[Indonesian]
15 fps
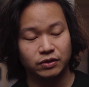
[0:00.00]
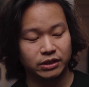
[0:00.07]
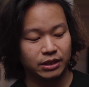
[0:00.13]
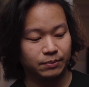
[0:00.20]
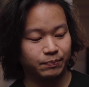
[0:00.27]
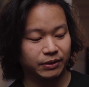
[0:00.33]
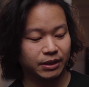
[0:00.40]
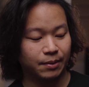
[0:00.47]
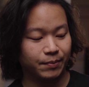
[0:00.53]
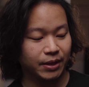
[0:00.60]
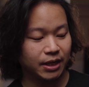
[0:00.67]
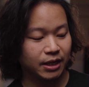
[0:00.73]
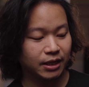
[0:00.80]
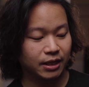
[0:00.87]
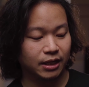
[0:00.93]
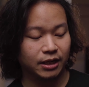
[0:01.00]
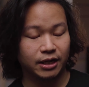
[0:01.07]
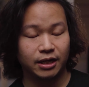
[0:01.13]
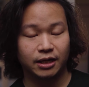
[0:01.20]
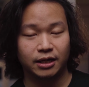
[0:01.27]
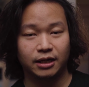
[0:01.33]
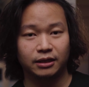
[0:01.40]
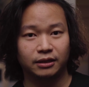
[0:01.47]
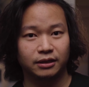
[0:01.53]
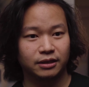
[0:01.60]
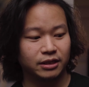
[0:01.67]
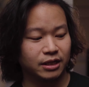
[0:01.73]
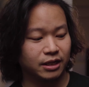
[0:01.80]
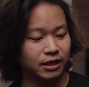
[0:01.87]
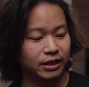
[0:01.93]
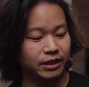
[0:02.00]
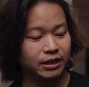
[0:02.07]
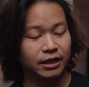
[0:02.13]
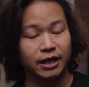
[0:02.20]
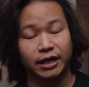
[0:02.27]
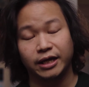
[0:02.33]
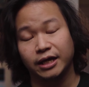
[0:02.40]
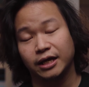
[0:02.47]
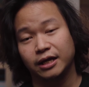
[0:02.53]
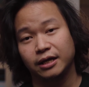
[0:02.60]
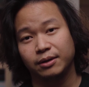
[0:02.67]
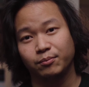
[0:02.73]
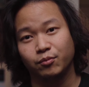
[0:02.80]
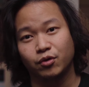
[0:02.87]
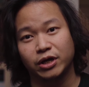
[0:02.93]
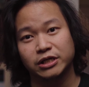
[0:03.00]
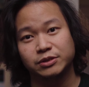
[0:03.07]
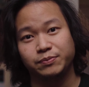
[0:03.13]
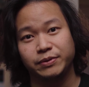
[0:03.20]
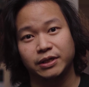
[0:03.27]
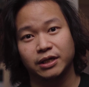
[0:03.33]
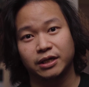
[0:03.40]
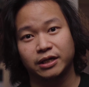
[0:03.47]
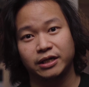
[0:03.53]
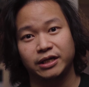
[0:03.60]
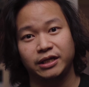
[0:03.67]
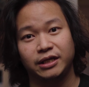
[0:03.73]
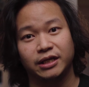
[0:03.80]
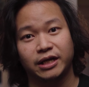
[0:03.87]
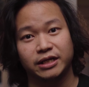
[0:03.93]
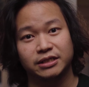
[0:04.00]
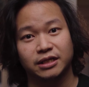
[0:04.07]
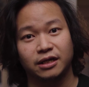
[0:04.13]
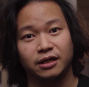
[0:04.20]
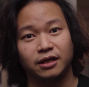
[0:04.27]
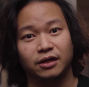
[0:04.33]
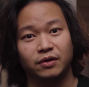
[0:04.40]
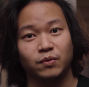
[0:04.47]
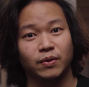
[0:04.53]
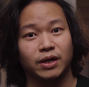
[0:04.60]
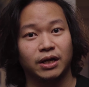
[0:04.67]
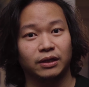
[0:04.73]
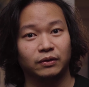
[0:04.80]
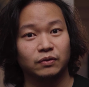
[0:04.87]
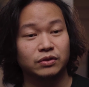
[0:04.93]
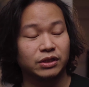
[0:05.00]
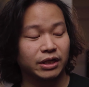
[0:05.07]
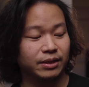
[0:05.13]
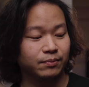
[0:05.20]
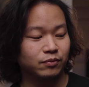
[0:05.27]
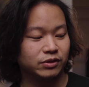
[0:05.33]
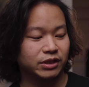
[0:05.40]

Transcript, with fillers: Jadi pertama kali kalian angkat, ya ini kayak bukan speaker di range harga 200 ribu.